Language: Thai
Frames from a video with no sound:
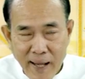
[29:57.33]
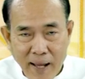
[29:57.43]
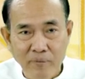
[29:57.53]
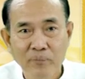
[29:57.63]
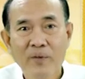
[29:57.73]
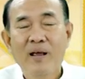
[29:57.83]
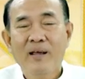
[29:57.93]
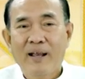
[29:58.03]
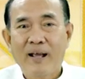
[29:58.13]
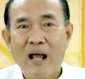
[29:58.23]
ร่ง
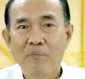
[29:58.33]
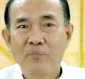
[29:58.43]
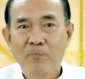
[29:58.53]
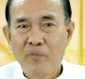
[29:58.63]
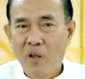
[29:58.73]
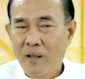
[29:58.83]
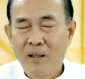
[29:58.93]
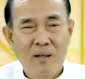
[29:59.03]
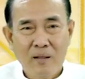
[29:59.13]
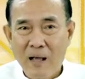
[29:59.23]
นะครับ
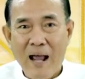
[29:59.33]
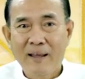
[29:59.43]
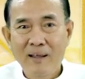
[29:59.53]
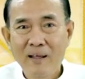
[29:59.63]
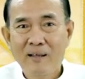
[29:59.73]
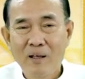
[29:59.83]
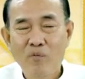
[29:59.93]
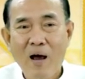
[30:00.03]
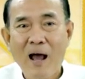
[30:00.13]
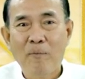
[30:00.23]
ใครที่คิด
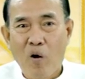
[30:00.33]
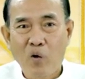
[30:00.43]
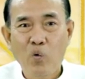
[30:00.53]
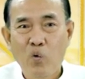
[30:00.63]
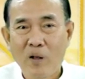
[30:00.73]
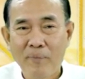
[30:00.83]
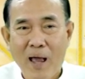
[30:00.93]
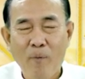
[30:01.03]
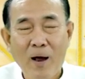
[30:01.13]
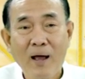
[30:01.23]
ว่าหมอดูทำ
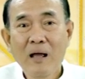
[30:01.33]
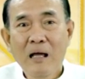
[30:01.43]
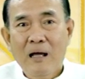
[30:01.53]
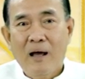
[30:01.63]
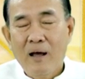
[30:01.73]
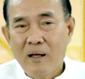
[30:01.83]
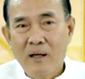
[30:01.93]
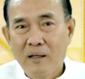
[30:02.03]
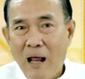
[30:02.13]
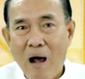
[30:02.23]
นายว่า
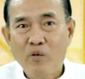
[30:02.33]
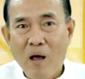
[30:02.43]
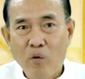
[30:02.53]
ดาวเสา